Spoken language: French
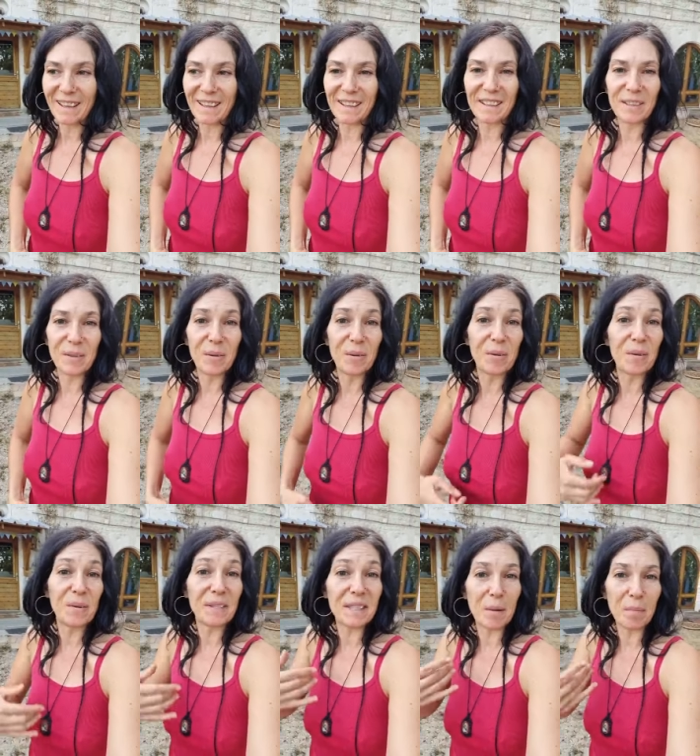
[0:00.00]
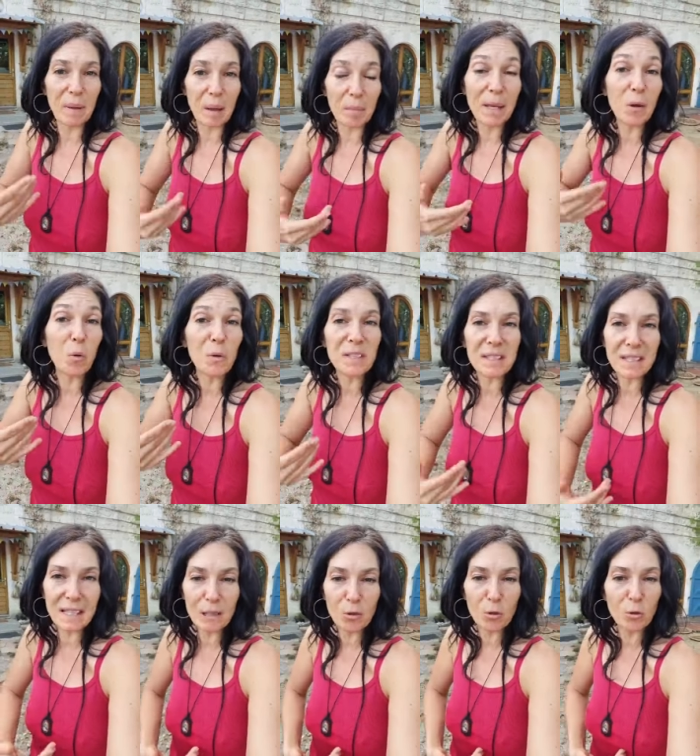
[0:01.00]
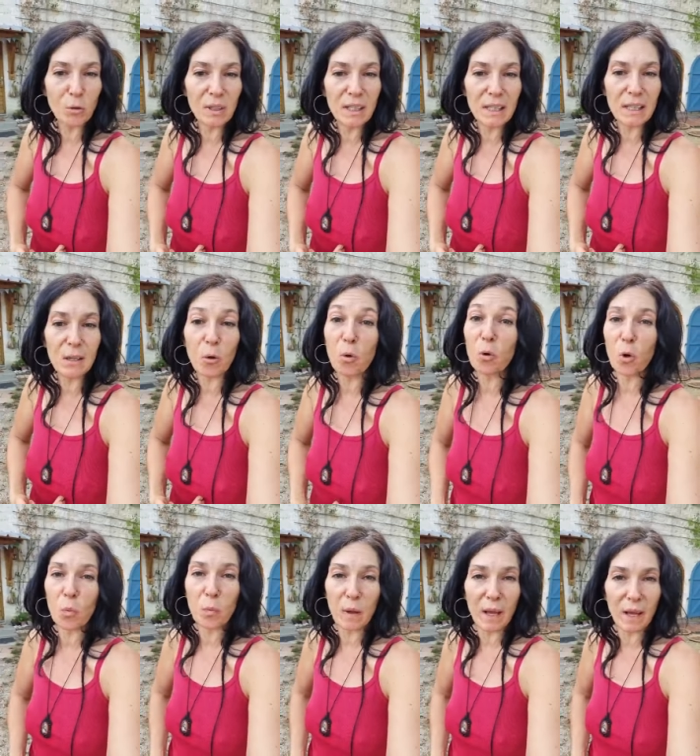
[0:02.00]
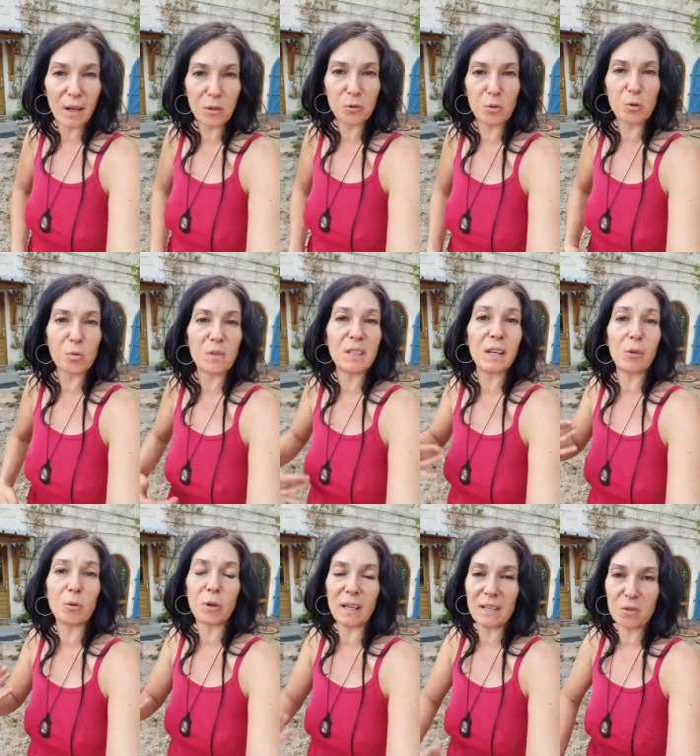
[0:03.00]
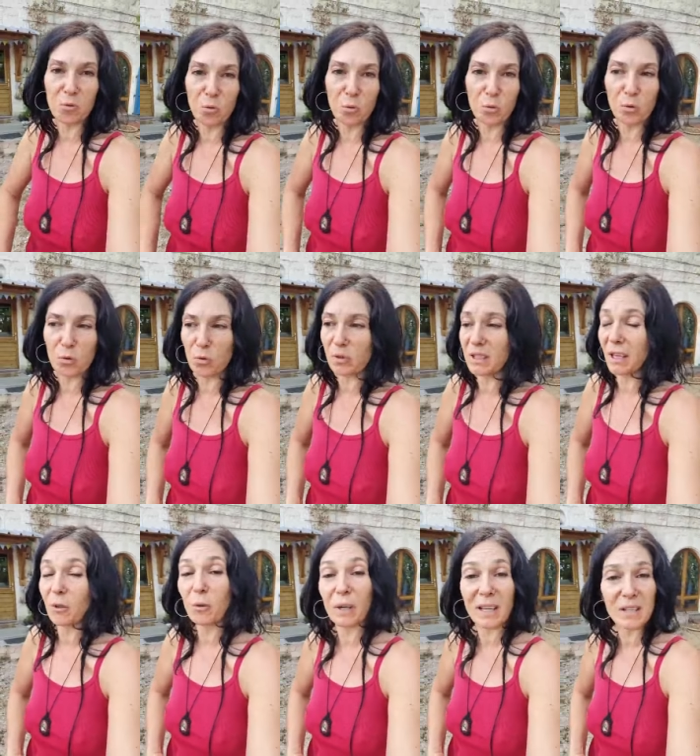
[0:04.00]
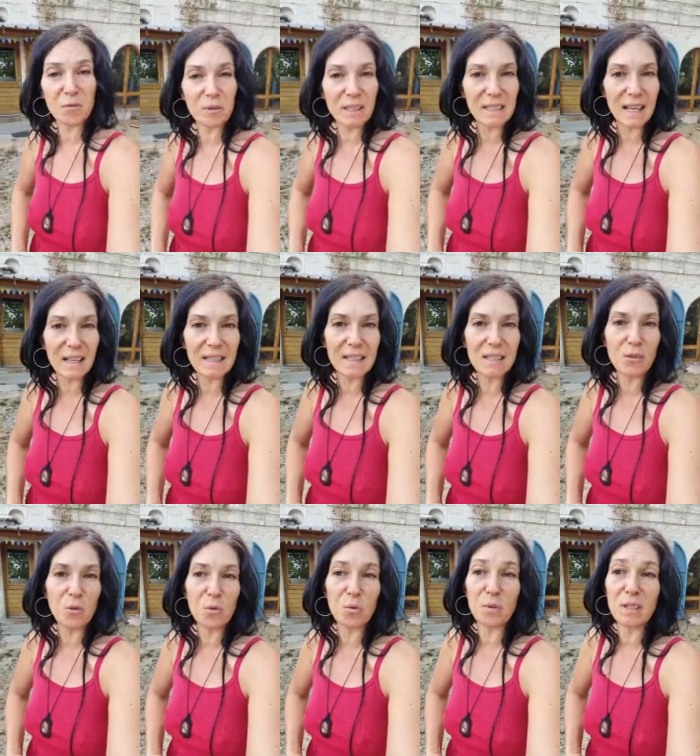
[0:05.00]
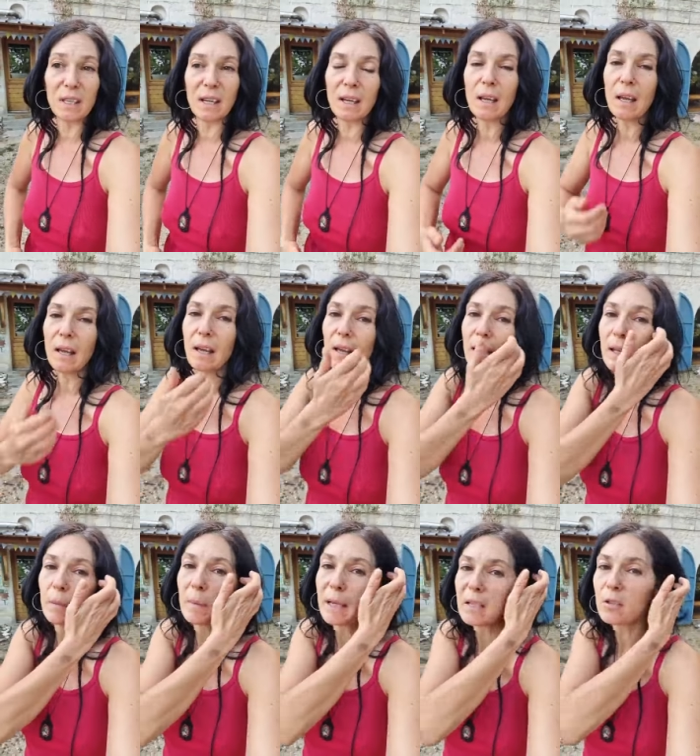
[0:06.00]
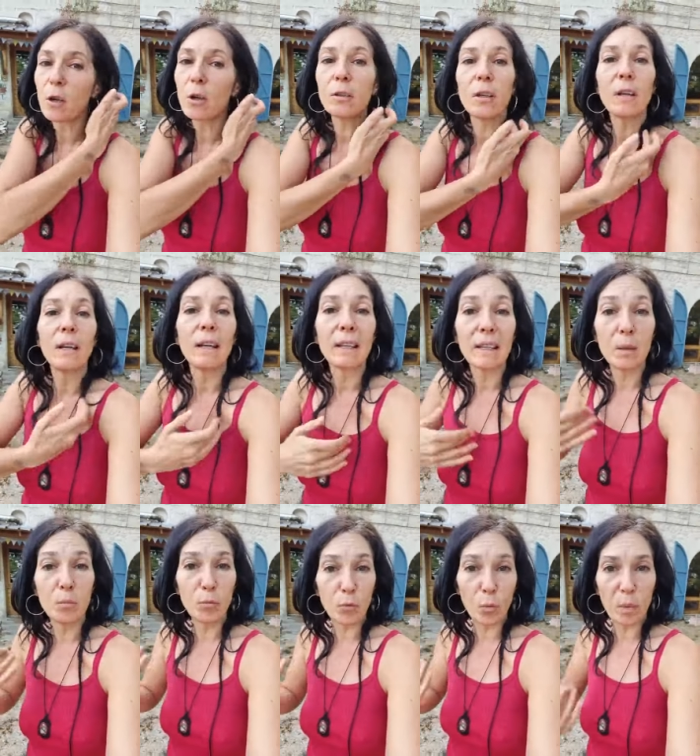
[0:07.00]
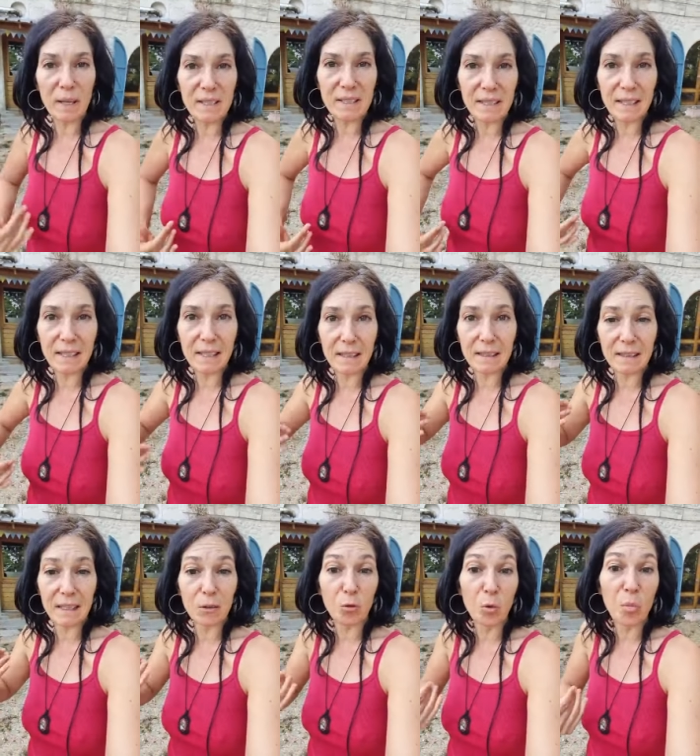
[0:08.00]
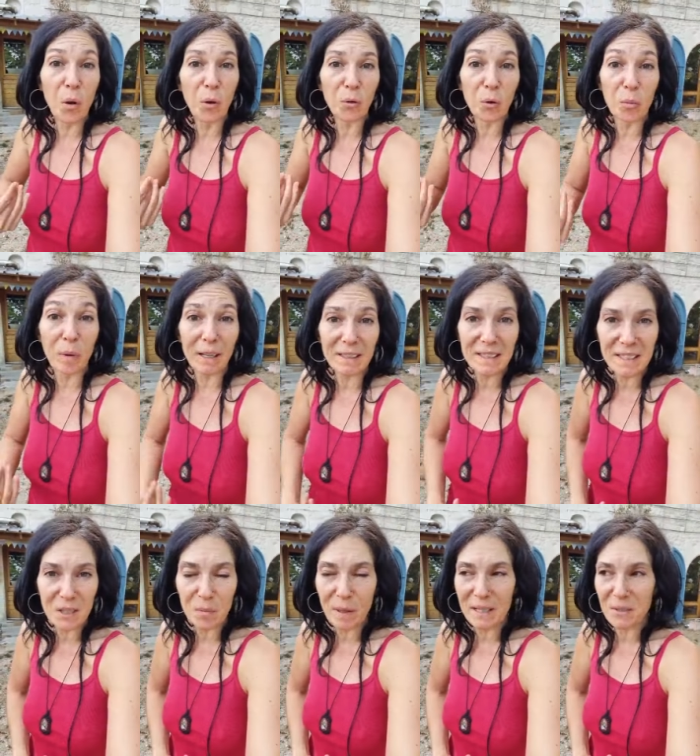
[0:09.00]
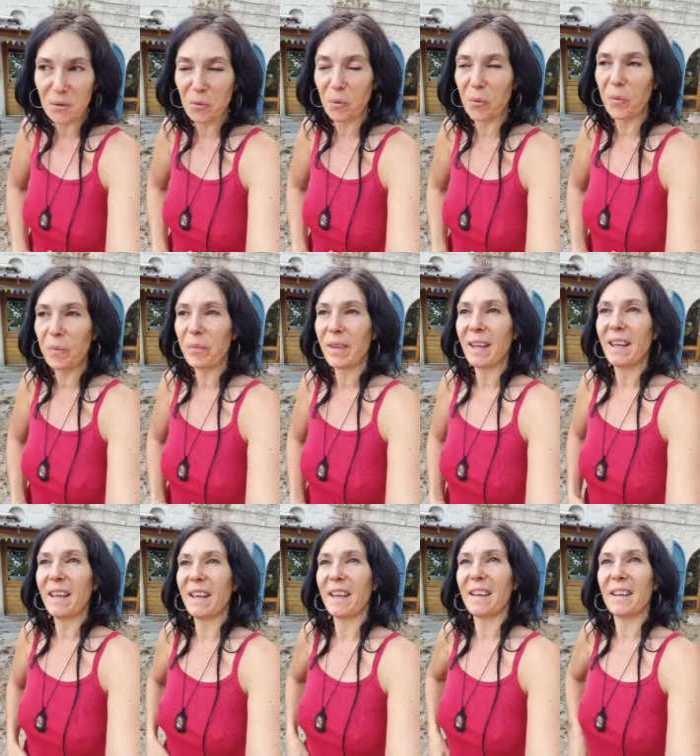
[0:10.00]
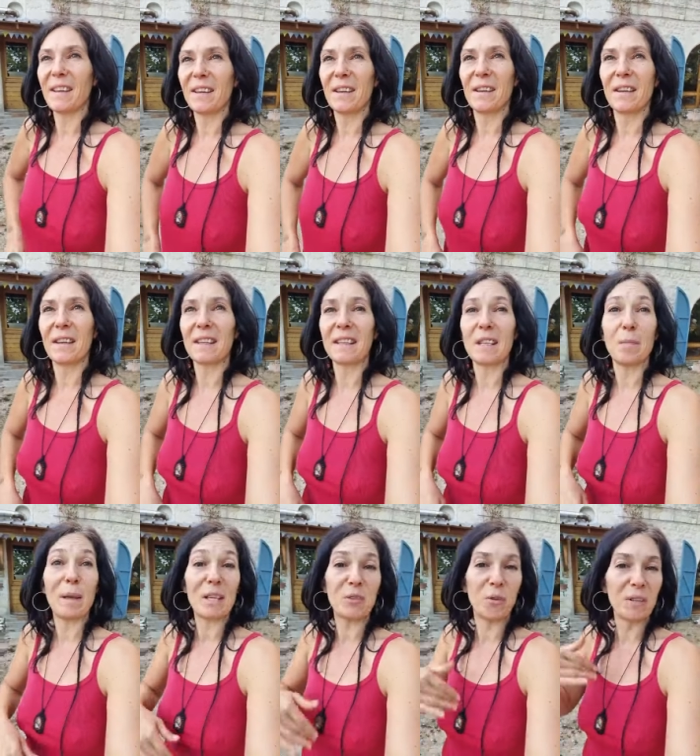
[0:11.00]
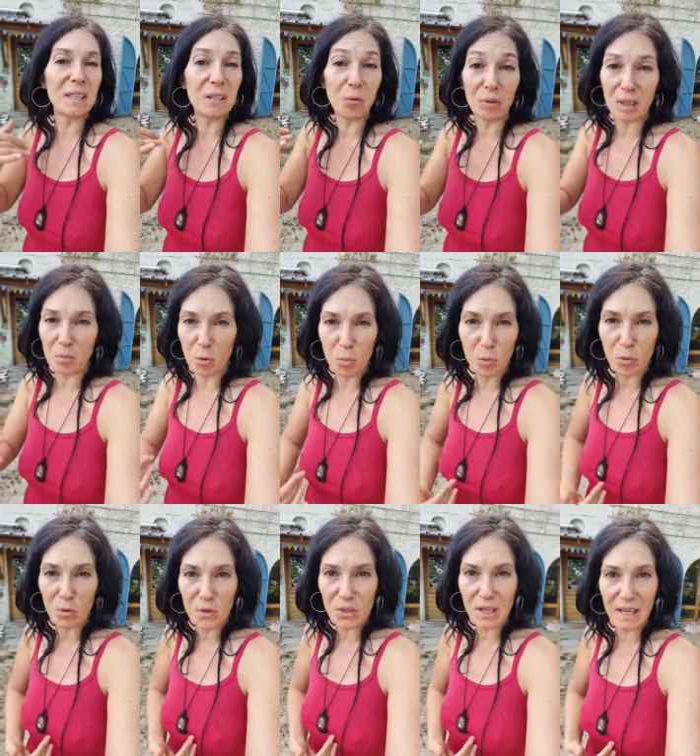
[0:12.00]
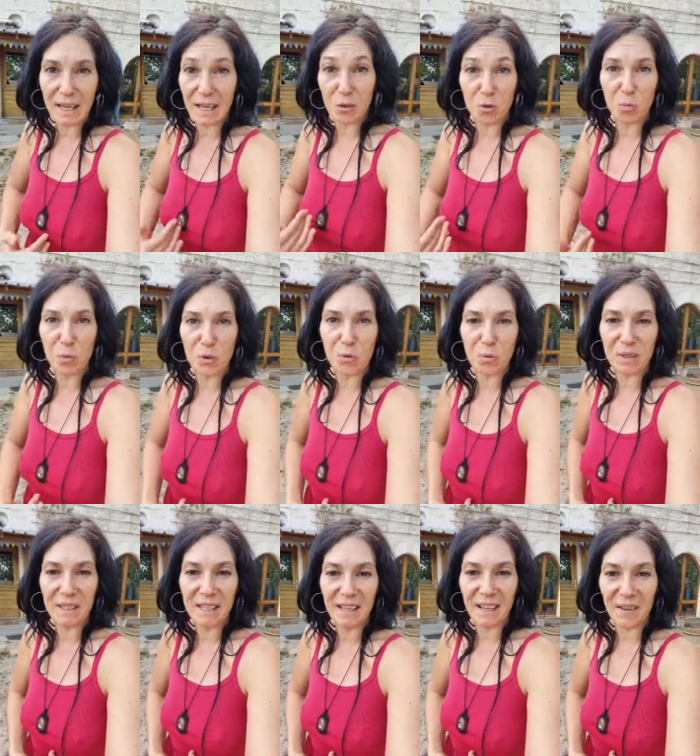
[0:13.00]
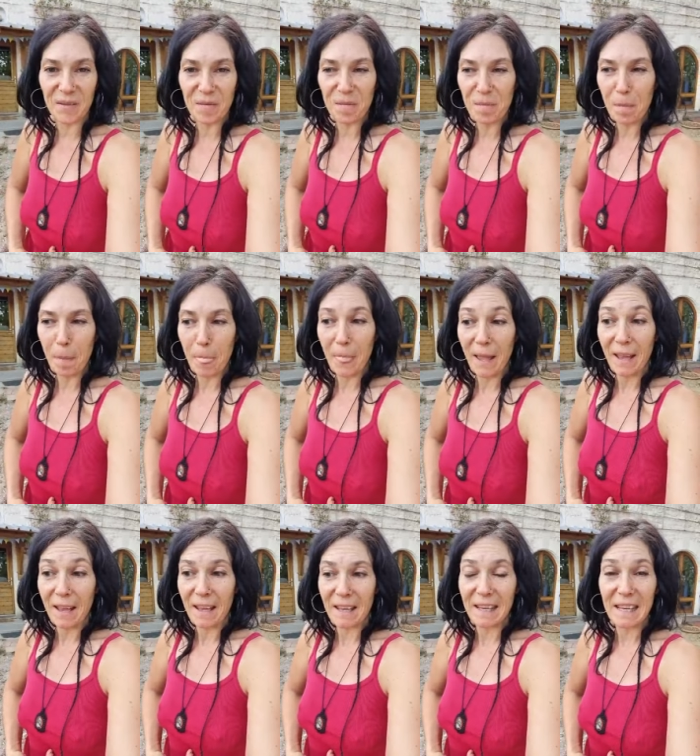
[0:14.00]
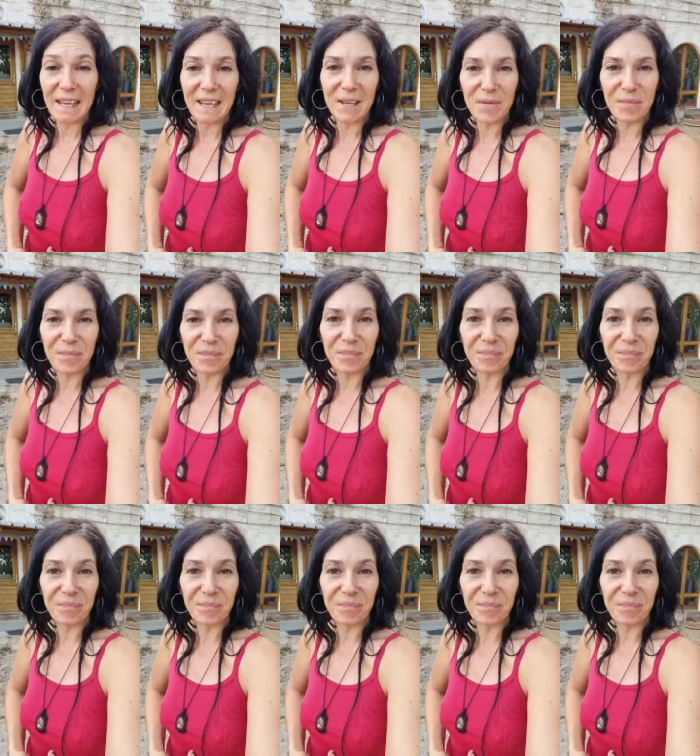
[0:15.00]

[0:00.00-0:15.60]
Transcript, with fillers: euh, ça me permet aussi de le donner aux copains, de soutenir le réseau, de soutenir le réseau des artistes, de soutenir les personnes qui me font passer des demandes de participation, euh, les personnes qui ont des beaux projets et que je peux soutenir. Et